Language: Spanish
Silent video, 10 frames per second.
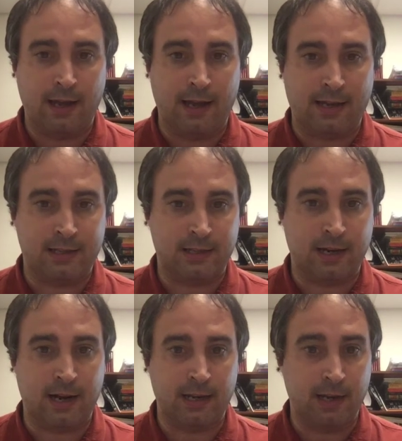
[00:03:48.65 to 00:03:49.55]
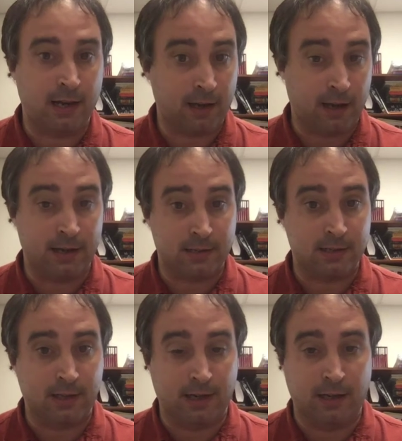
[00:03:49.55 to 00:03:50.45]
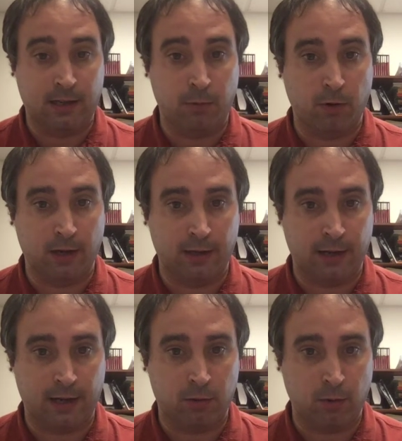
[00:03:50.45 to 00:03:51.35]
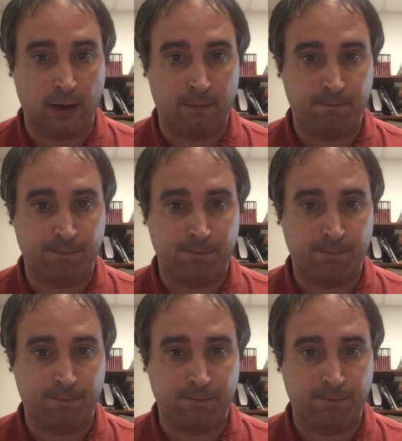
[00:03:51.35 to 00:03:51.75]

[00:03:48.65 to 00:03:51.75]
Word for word: extraña, que es el tipo de literatura